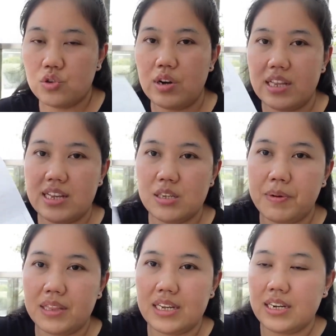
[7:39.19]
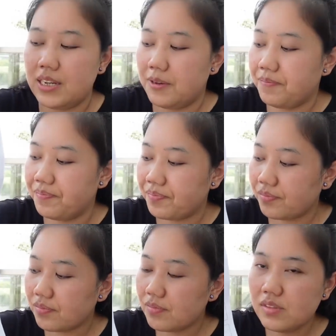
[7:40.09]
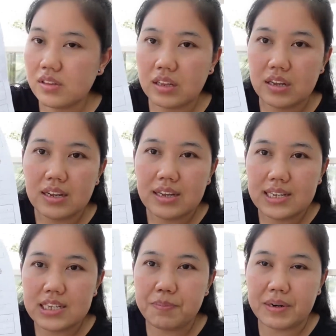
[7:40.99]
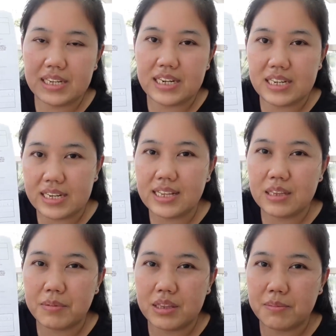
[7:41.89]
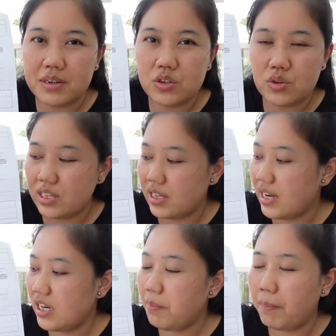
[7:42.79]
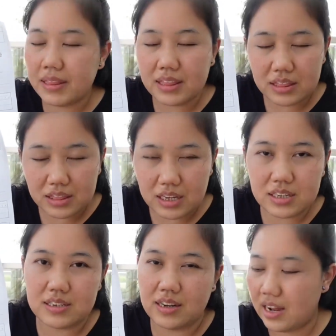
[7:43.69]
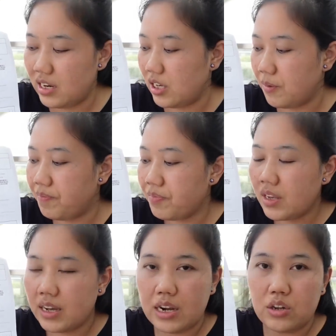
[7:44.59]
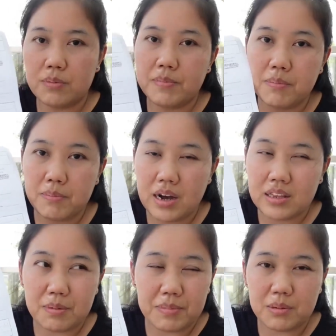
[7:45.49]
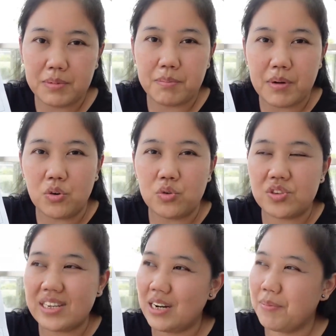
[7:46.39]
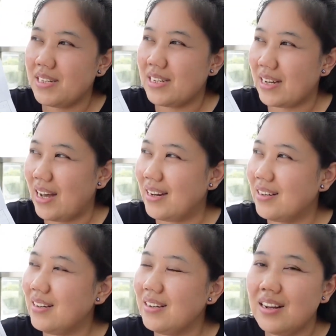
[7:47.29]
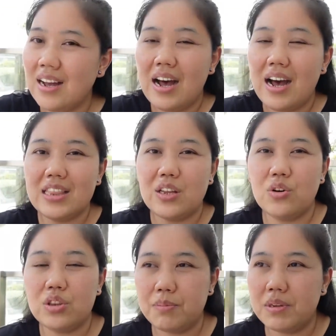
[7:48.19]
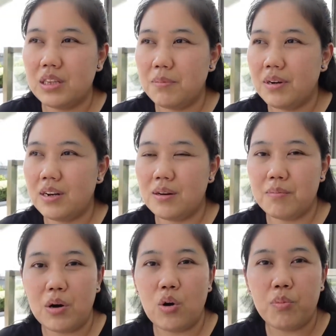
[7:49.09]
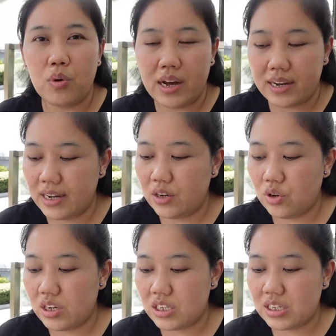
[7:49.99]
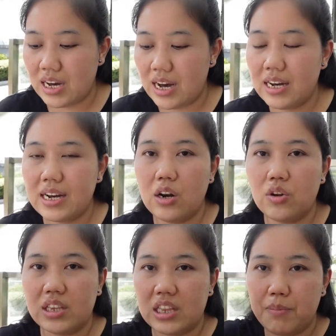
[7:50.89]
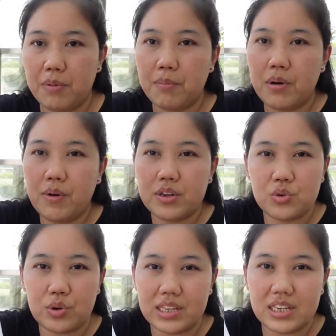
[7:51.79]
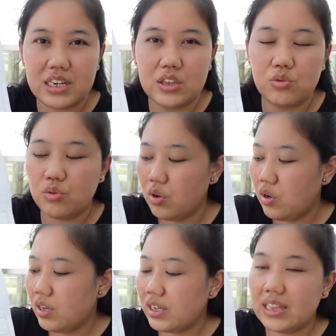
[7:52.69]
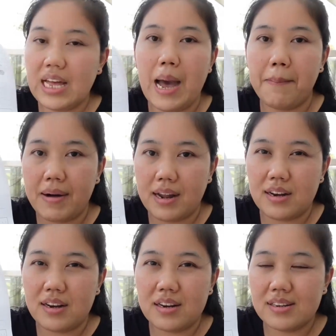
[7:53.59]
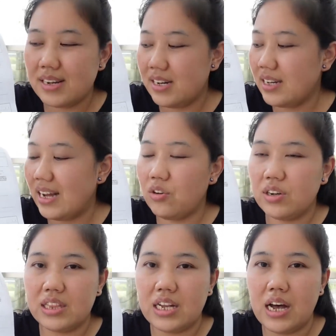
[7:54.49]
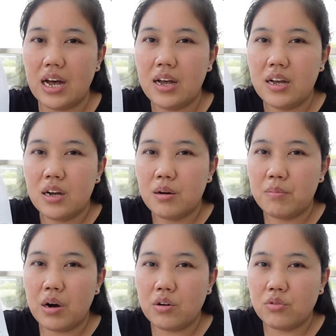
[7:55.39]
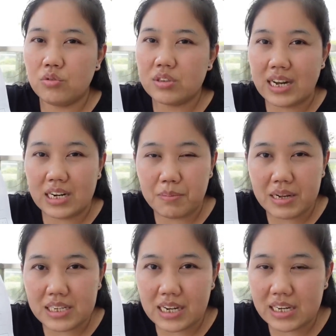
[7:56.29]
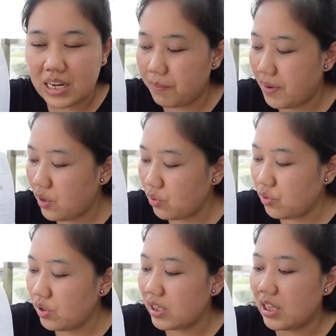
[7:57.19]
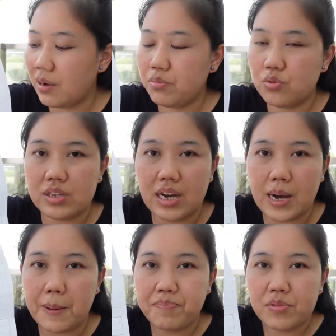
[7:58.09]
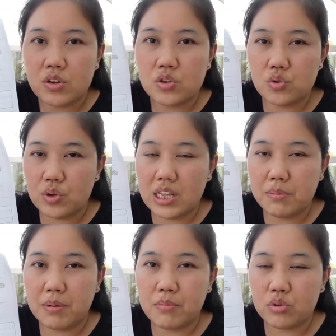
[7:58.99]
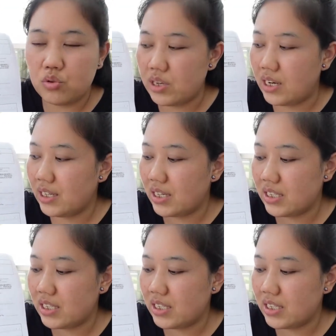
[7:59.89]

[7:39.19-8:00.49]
Suratnya seperti ini. Seperti ini ya teman-teman suratnya. Ini penting sekali. Kalau teman-teman mau cari majikan atau teman-teman mau pulang ke Indonesia, kalau kita membawa surat ini tuh kita aman. Jadi kalau kita mau cari majikan yang baru, kita punya surat pemutusan